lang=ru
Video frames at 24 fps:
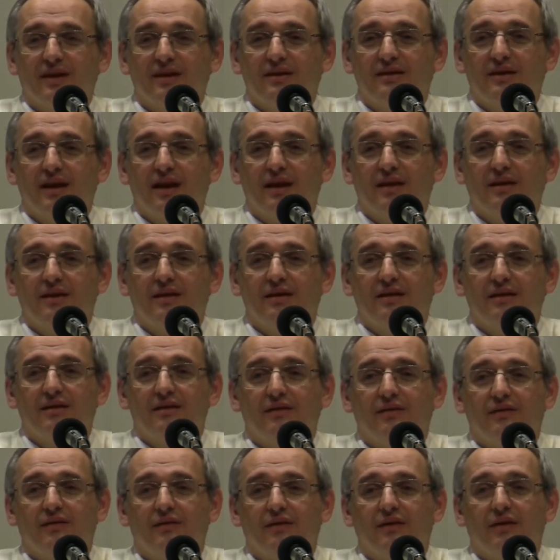И
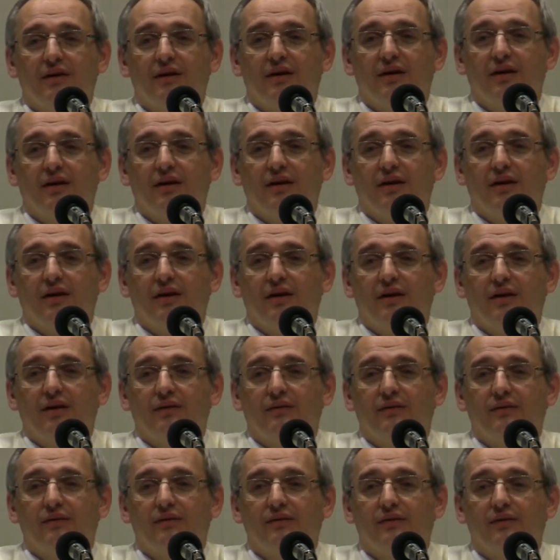знаете,
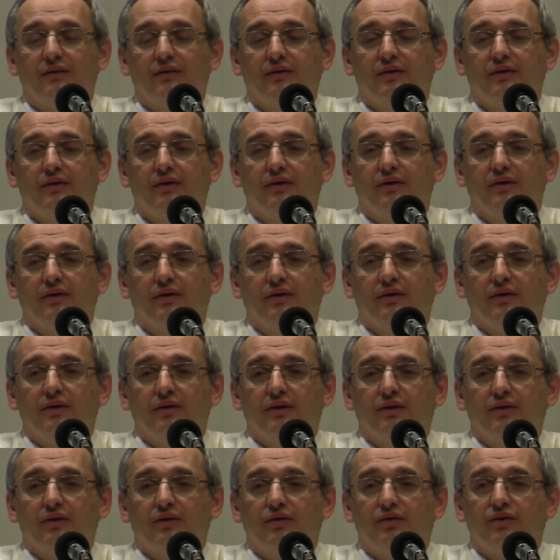а,
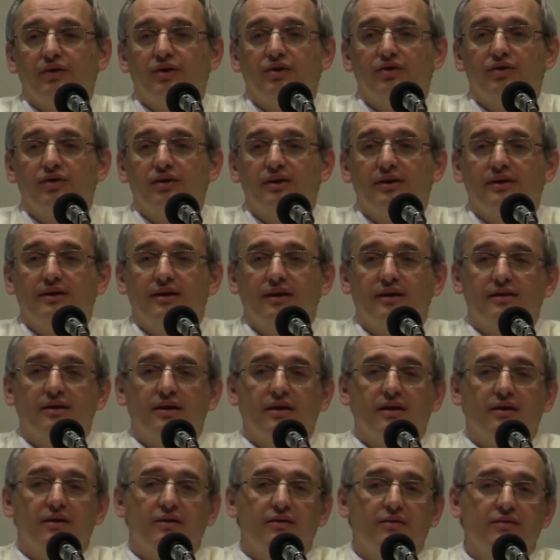он ничего не
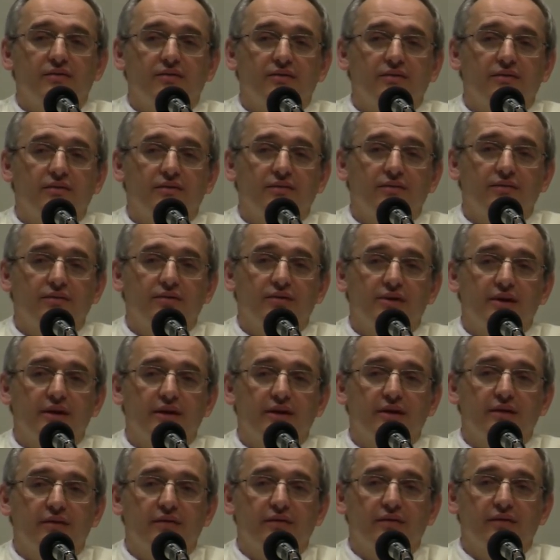сказал
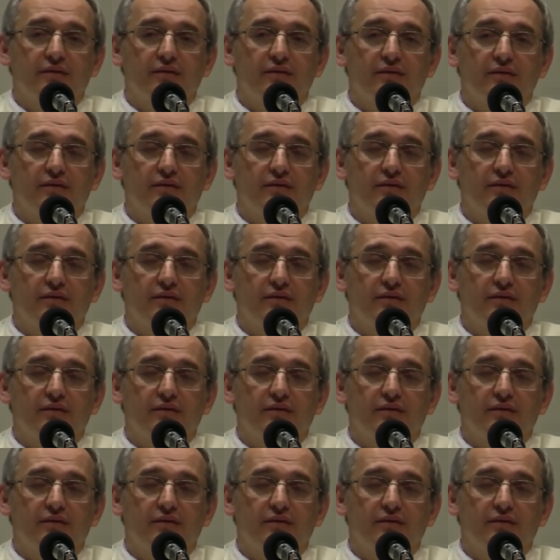после этого.